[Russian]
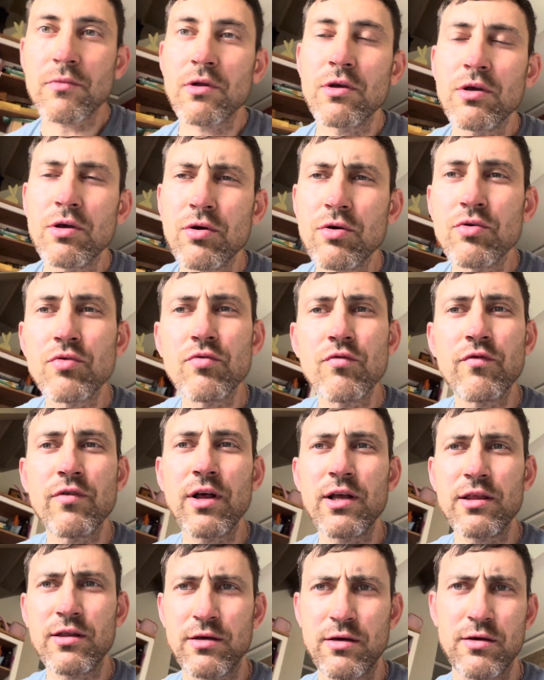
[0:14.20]
Я говорю, ну,
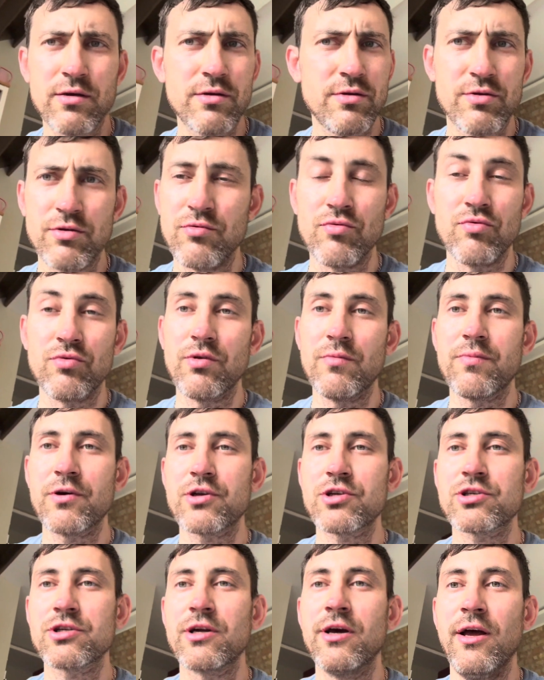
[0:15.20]
Влад, ну, не
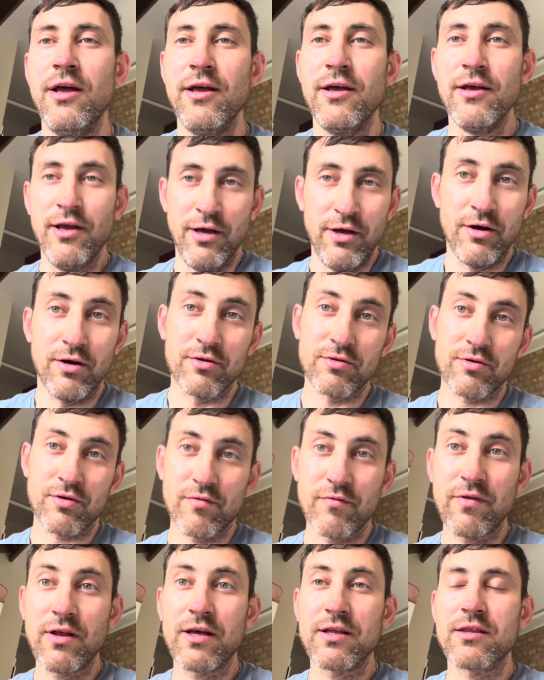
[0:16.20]
Порше. Говорю,
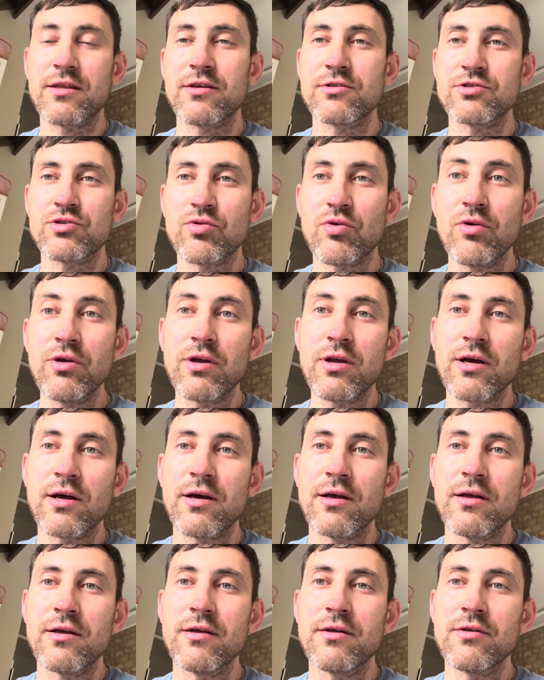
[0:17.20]
Влад,
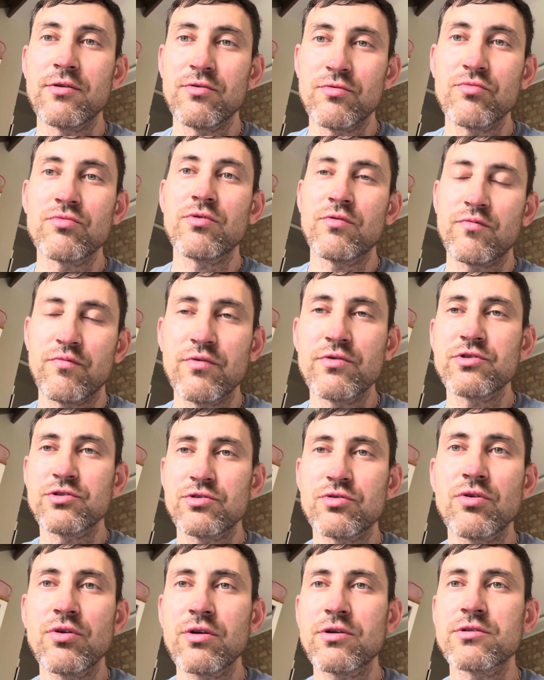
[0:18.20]
стройка? Ну, вы же
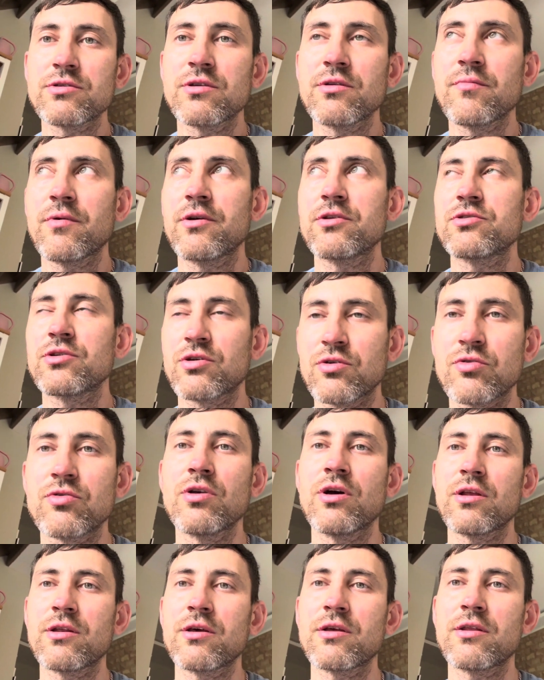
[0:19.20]
стройка занимаетесь? Я говорю,
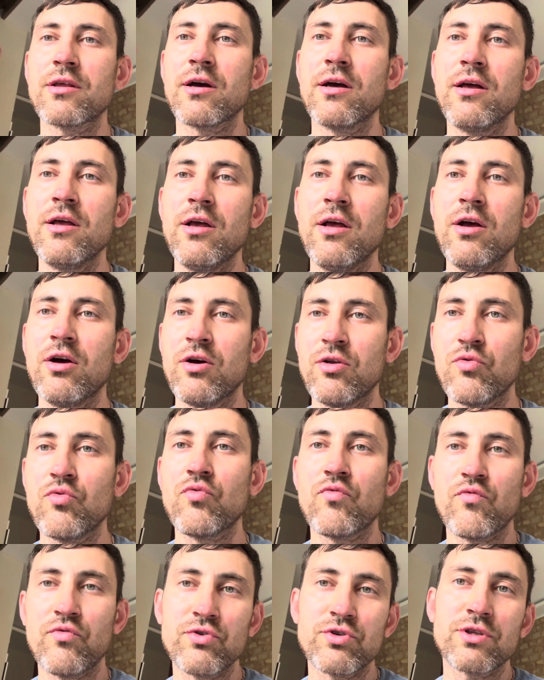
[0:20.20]
да, да, да
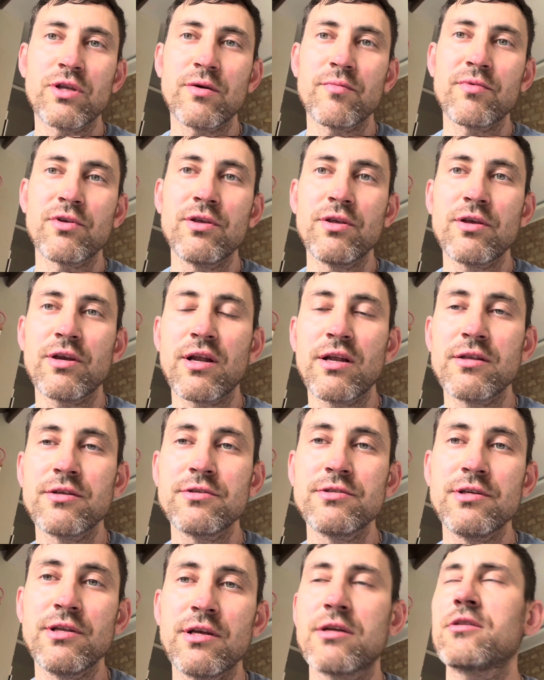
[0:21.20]
ну, вы же там генеральный
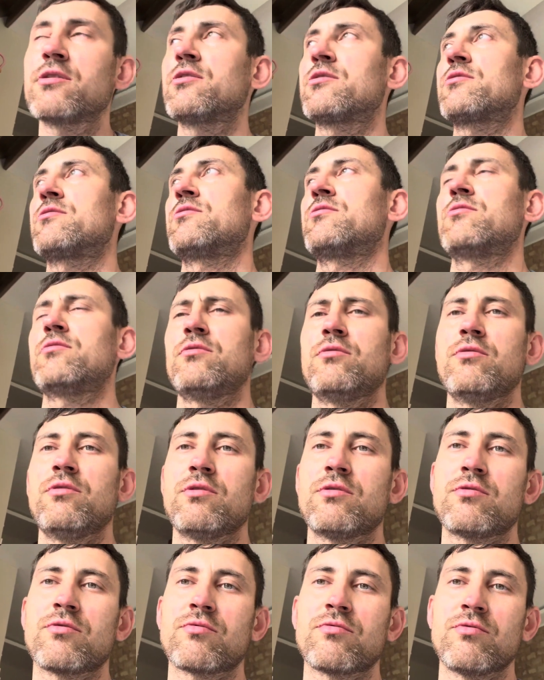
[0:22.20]
директор. И я
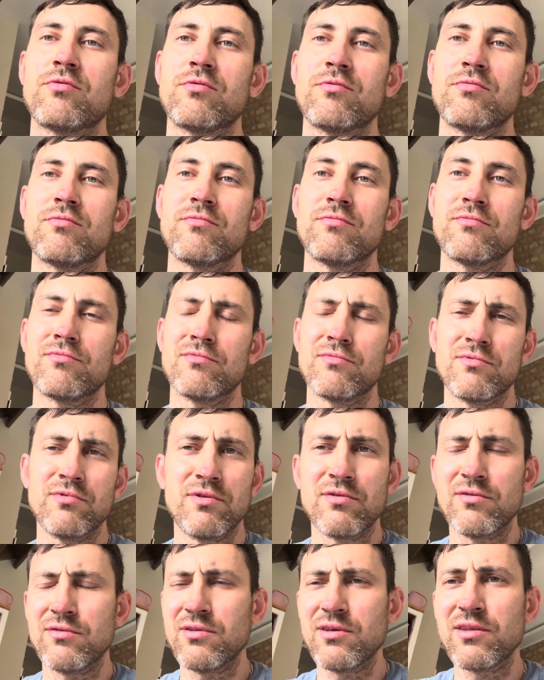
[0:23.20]
такой,
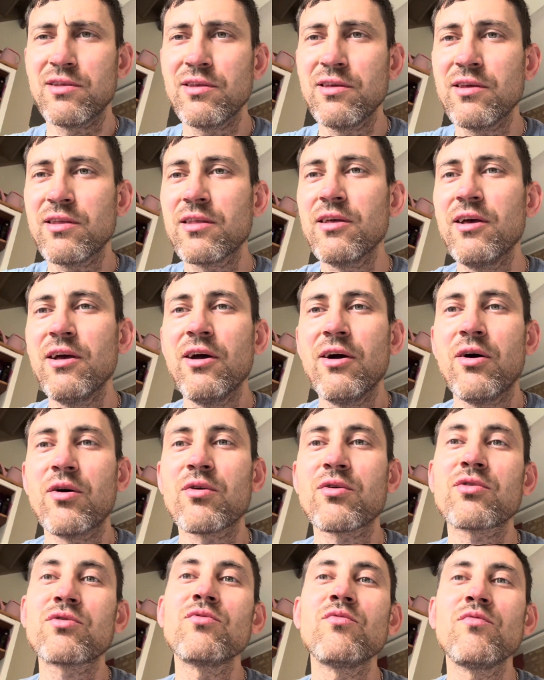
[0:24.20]
да нет. Он
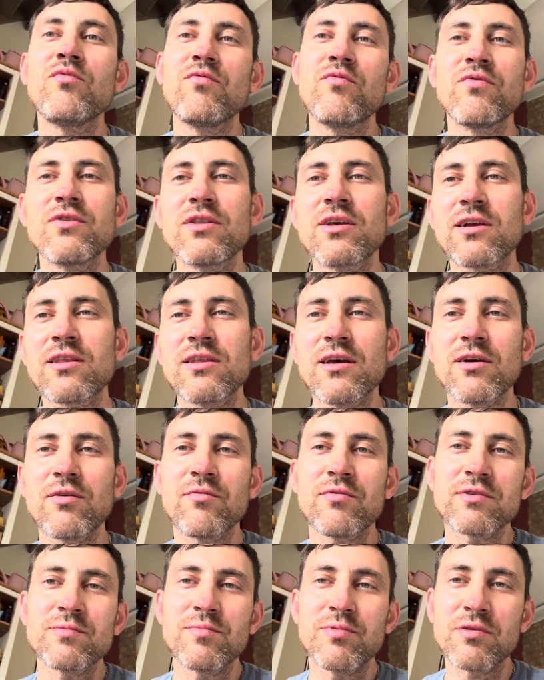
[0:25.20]
говорит, ну, вы тогда, у
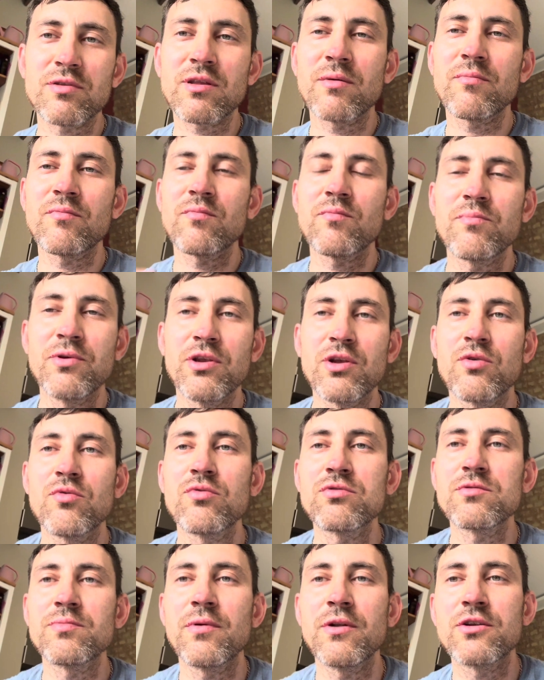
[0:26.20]
вас был там
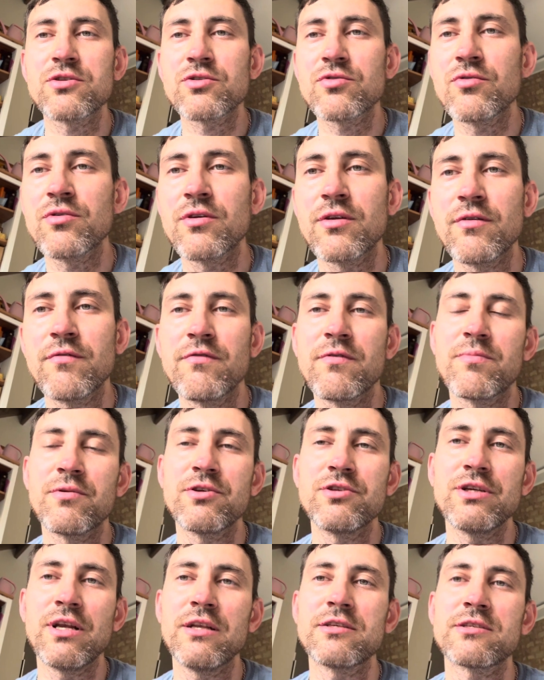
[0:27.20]
перегруз большой, и вы
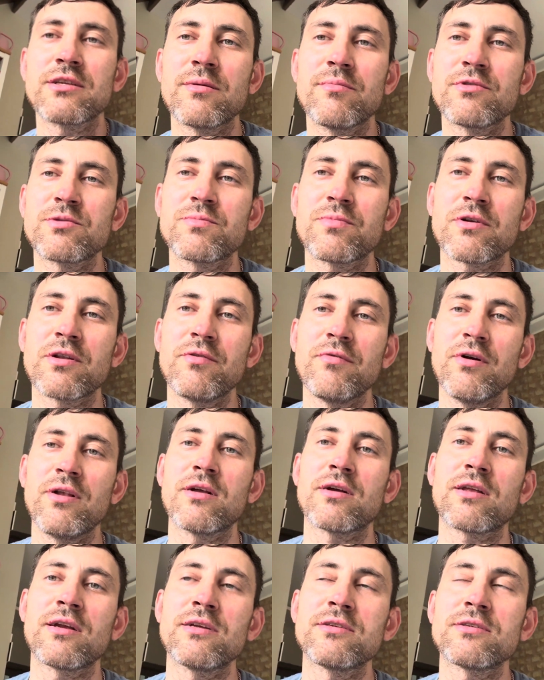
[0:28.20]
приезжали, сами шпаклевали,
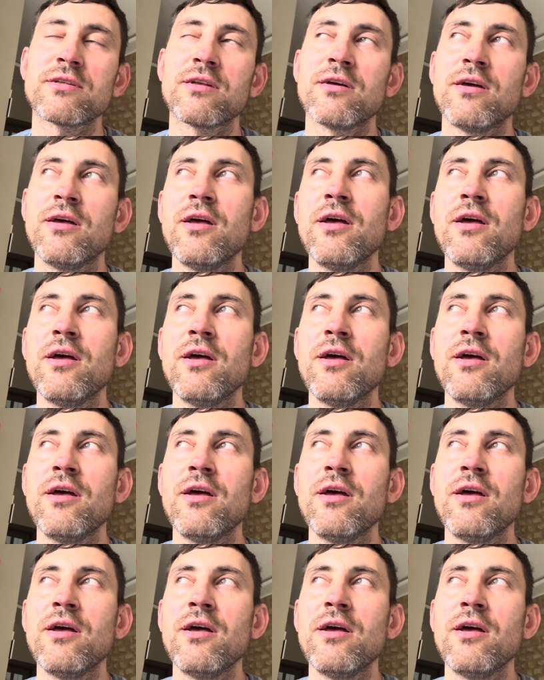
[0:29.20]
красили.